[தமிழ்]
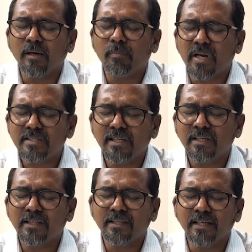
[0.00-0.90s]

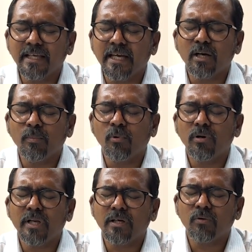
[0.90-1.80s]
பிரசன்னத்தை எங்களை
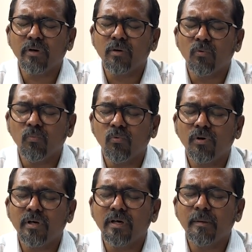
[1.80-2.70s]
போல் இருக்கக்கூடிய
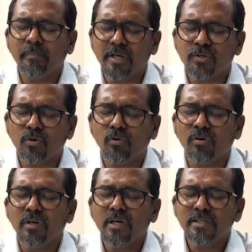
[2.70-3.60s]
ஒவ்வொரு பெற்றோர்
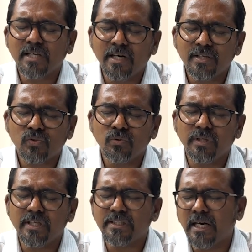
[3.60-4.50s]
சண்டே ஸ்கூல்
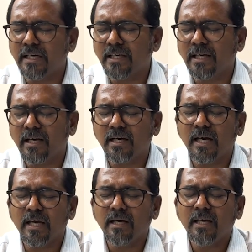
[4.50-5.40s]
டீச்சர் அண்ணன் அக்கா
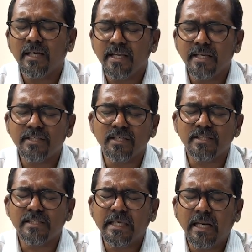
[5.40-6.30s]

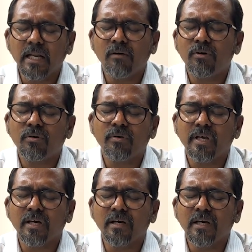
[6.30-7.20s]
டீச்சர்ஸ்
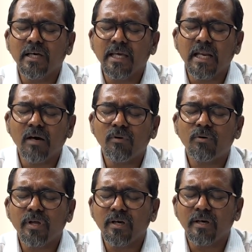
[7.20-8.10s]
எல்லாவற்றுடைய
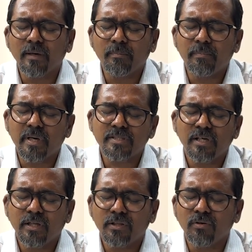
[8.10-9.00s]
எல்லாவருடைய
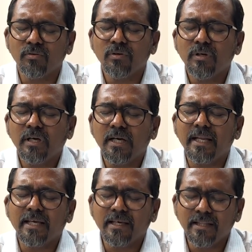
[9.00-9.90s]
பிரசன்னத்தையும்
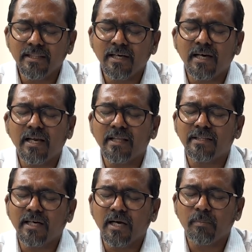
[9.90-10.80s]
நீங்கள் இந்த
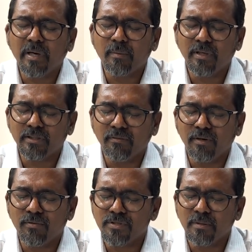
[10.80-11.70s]
காரியத்துக்காக பயன்படுத்த
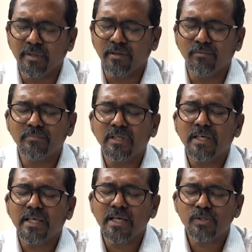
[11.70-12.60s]
வேணும்னு ஜெபிக்கிறோம்
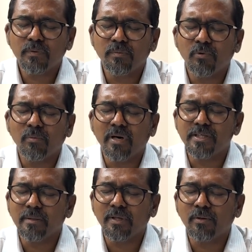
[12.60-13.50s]
இயேசுவன் மூலமாக
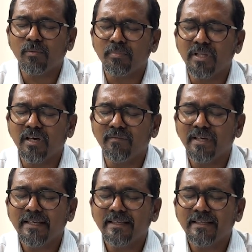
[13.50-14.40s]
ஜெபிக்கிறோம் பிதாவே
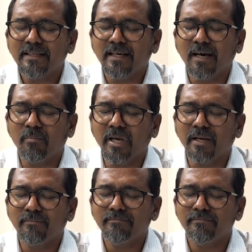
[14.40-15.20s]
ஆமேன்